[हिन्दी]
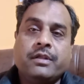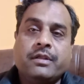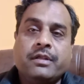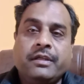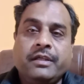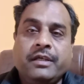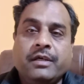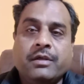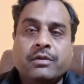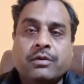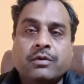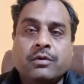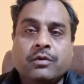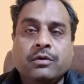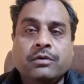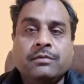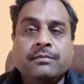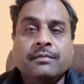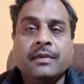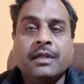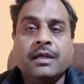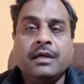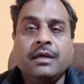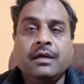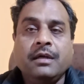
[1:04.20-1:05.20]
के ज़रिए इसको
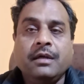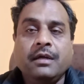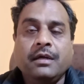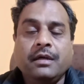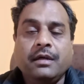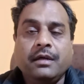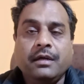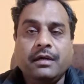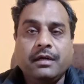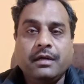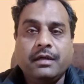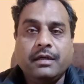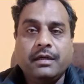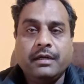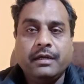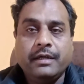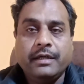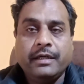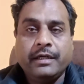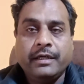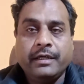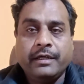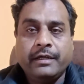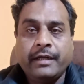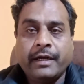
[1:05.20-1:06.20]

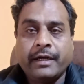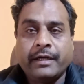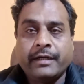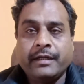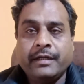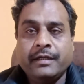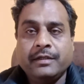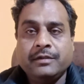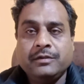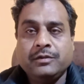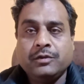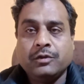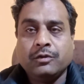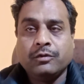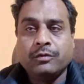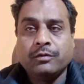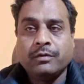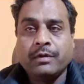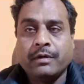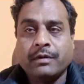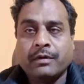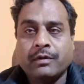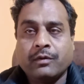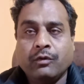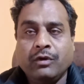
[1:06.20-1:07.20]
डायरेक्ट जो
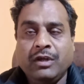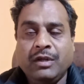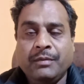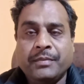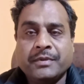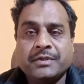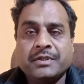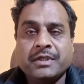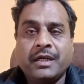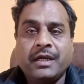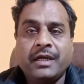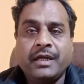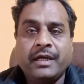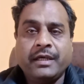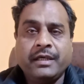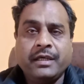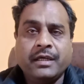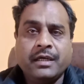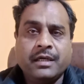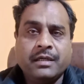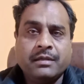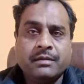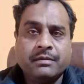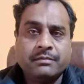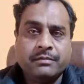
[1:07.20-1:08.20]
कूलिंग पे चल रहा है
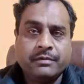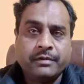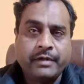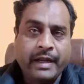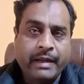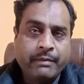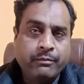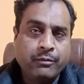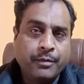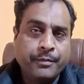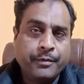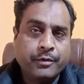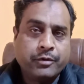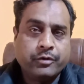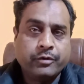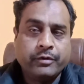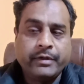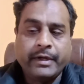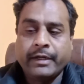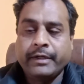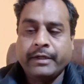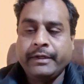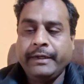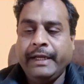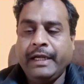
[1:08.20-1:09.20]
या ड्राई मोड पे उसको
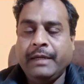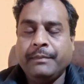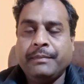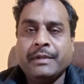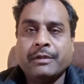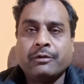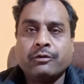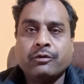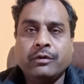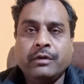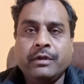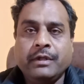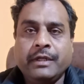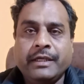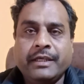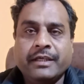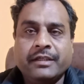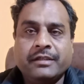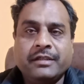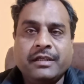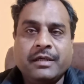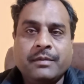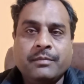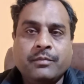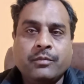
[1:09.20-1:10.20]
डायरेक्ट हीट पे इसको ले
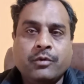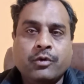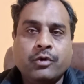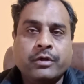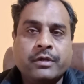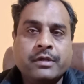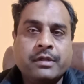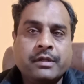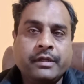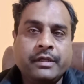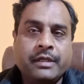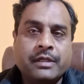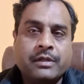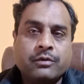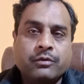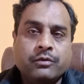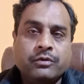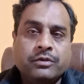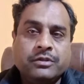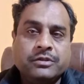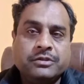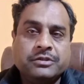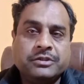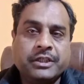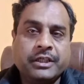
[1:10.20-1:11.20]
जाते हैं मोड के ज़रिए
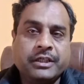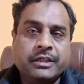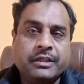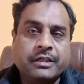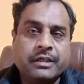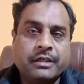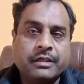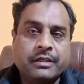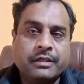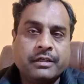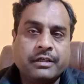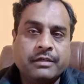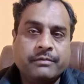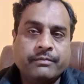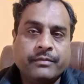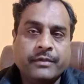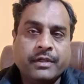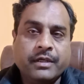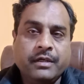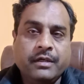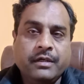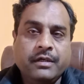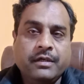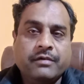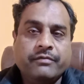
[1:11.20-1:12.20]
इसको चेंज करके
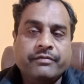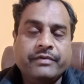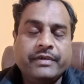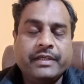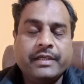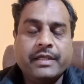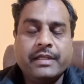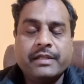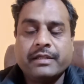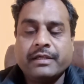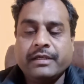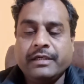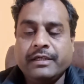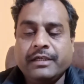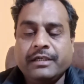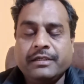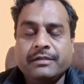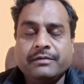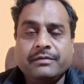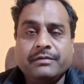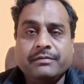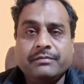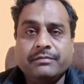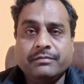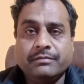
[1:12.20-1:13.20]
वेर एज के
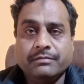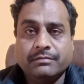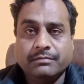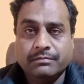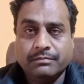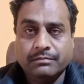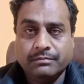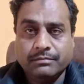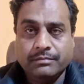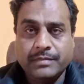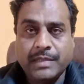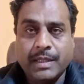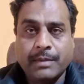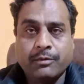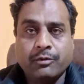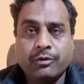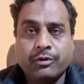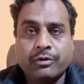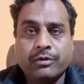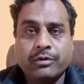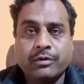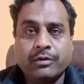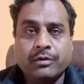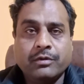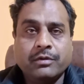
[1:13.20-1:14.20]
मैं
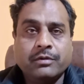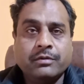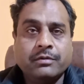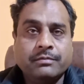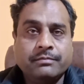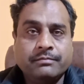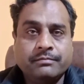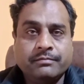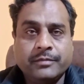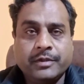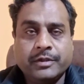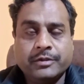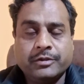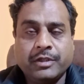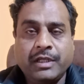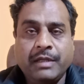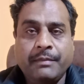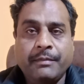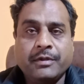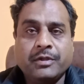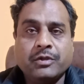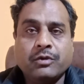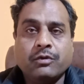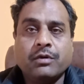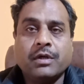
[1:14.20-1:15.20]
आपको इसको
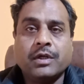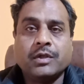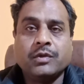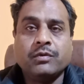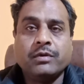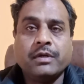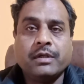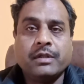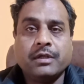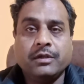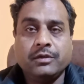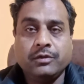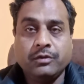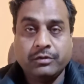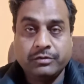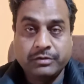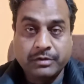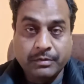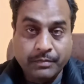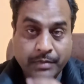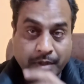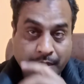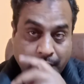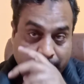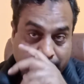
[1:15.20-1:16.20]
स्क्रीन में शो कर दूँगा इसका जो
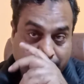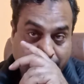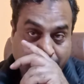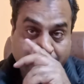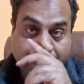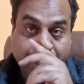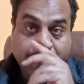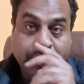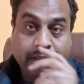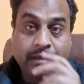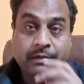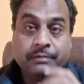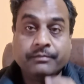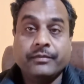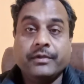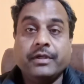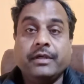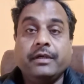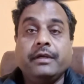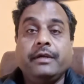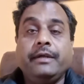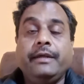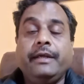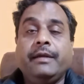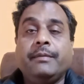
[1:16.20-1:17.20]
सिंबल आता है हीटिंग
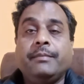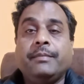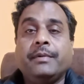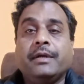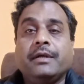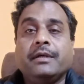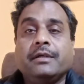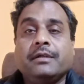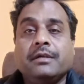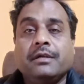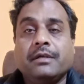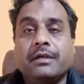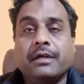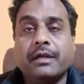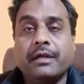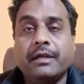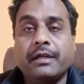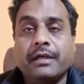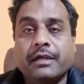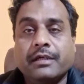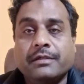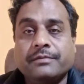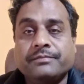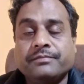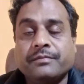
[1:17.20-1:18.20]
हीट पे
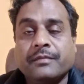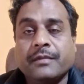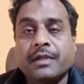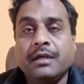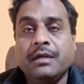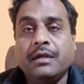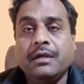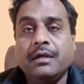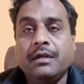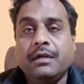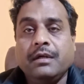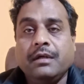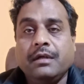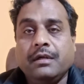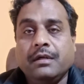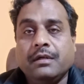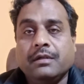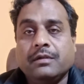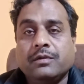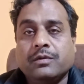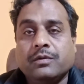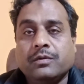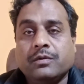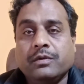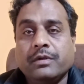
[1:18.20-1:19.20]
करने का
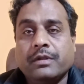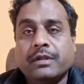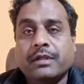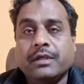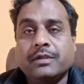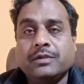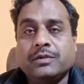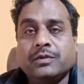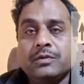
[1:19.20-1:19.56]
तो इसका